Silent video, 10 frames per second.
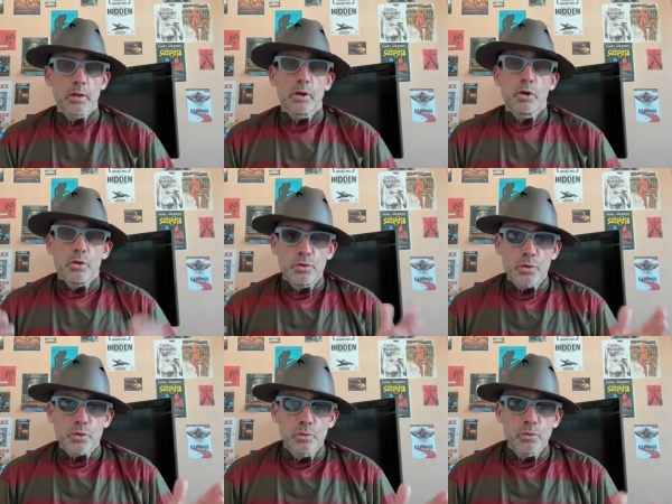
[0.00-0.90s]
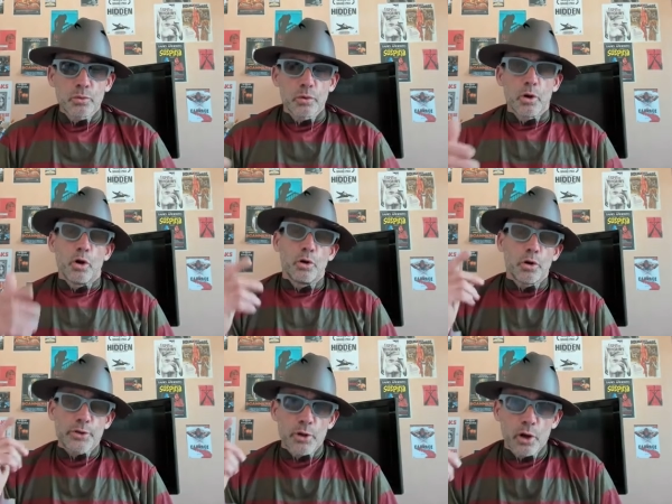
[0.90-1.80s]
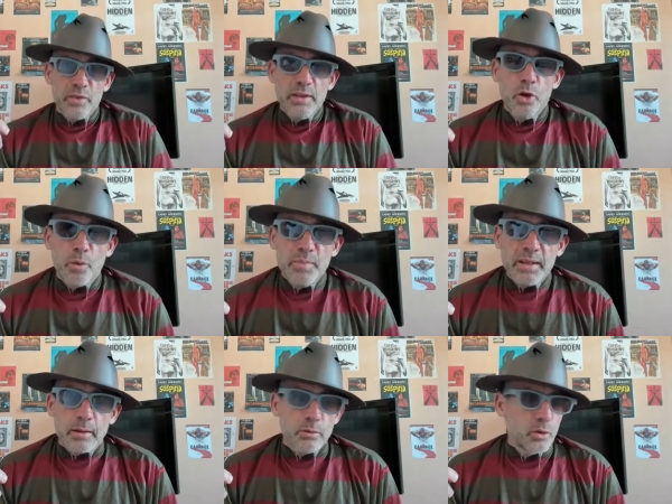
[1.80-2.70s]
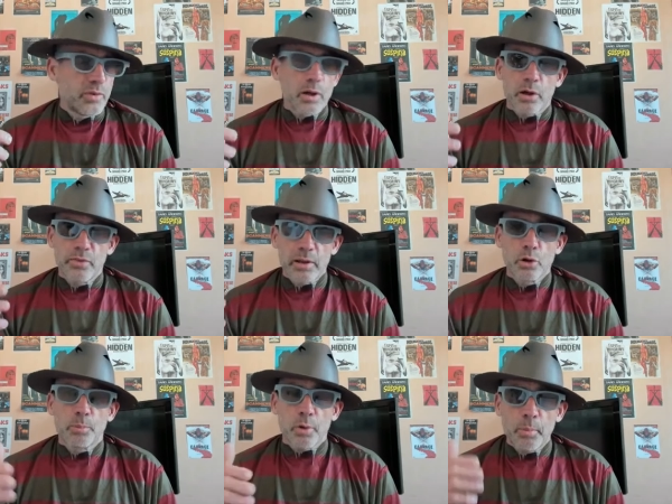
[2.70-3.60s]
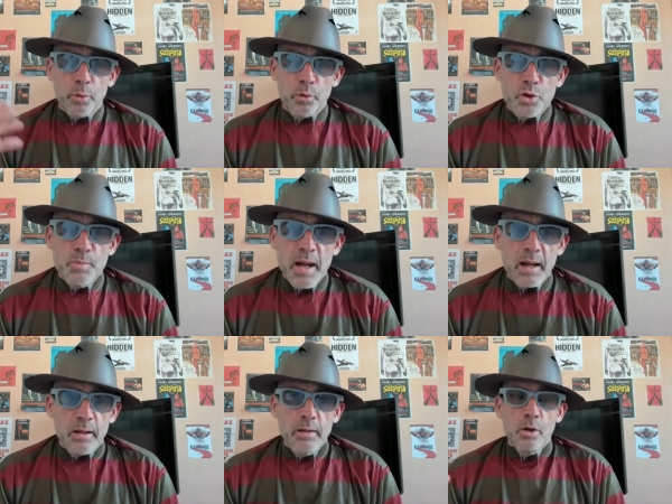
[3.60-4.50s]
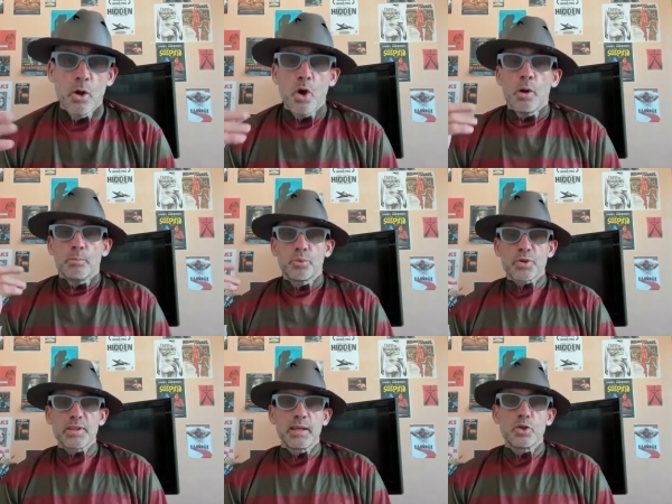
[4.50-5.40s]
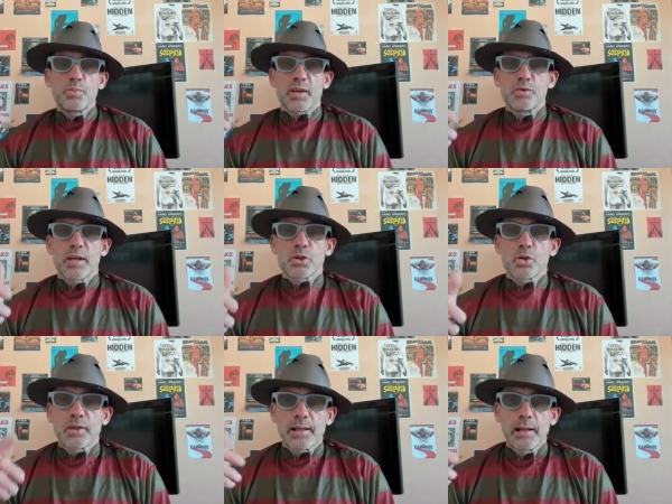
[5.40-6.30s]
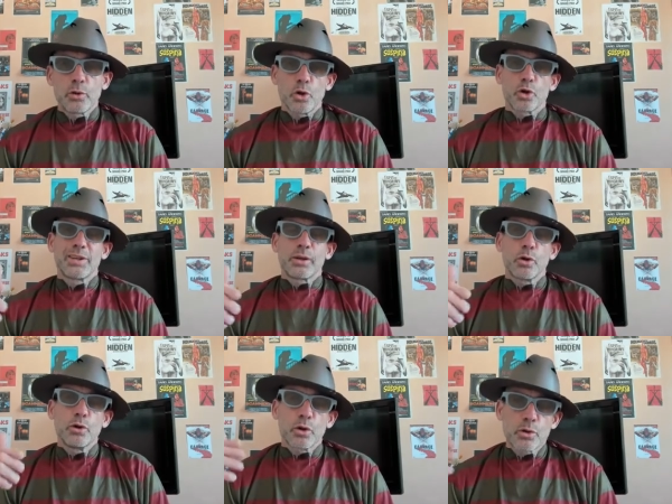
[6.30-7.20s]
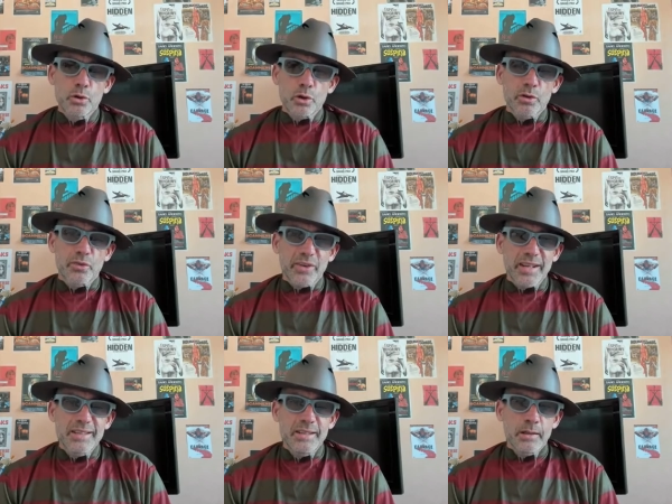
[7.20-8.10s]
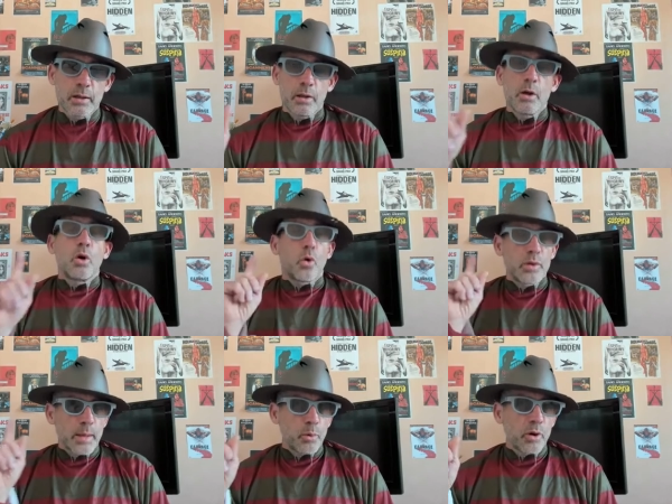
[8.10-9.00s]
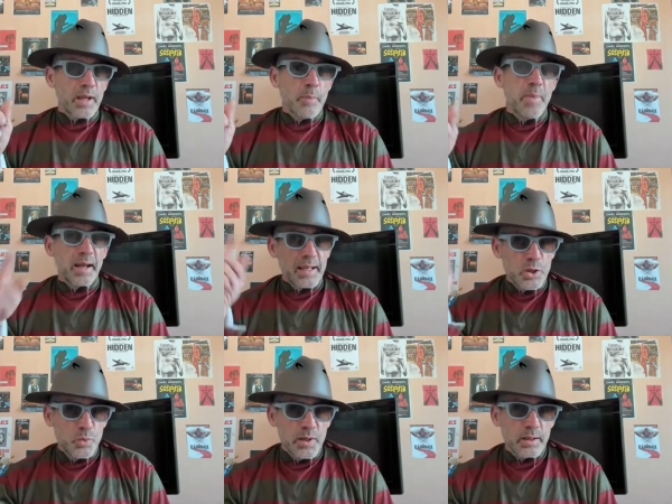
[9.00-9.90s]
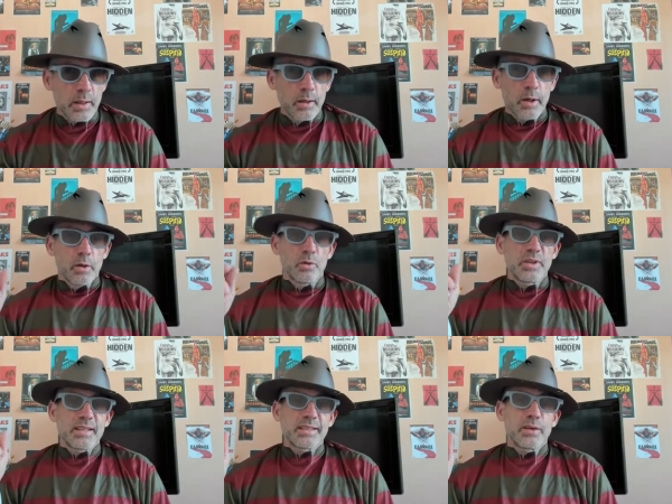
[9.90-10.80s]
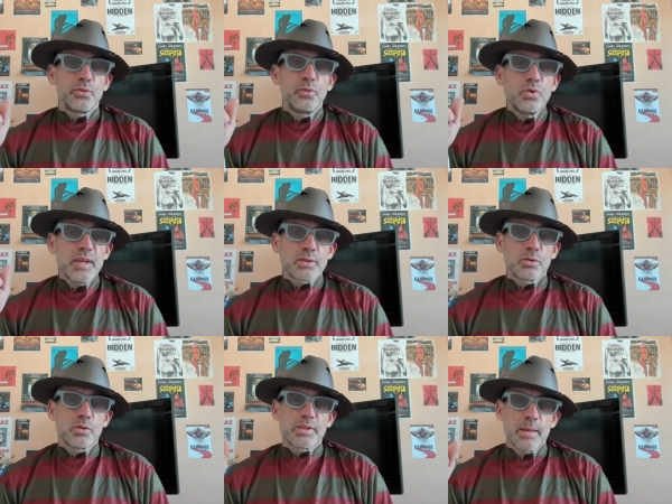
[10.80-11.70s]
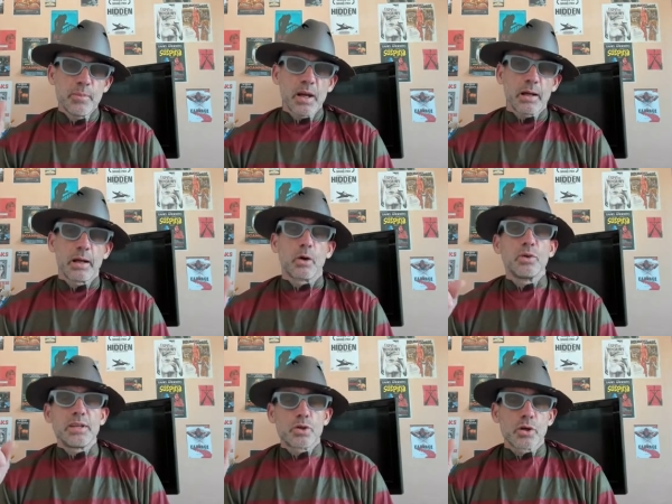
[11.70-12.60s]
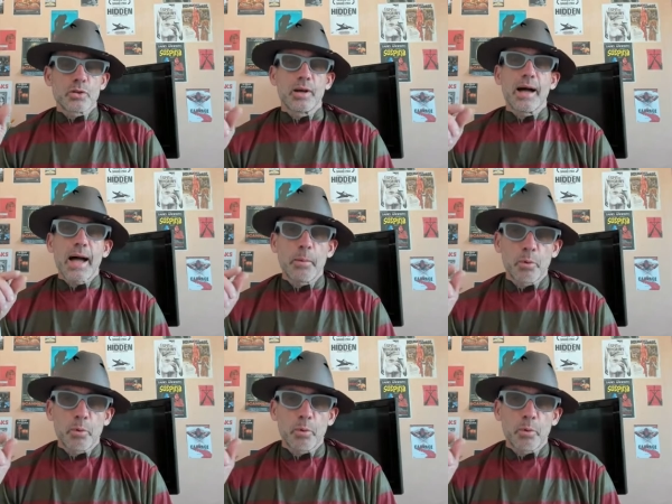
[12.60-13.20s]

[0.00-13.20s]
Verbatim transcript: Du coup, le seul envie de dormir devient en fait leur propre cauchemar. Pour ce qui est du personnage central de leur terreur nocturne, Freddy, on apprendra par la suite le destin funeste de sa mère, la religieuse Amanda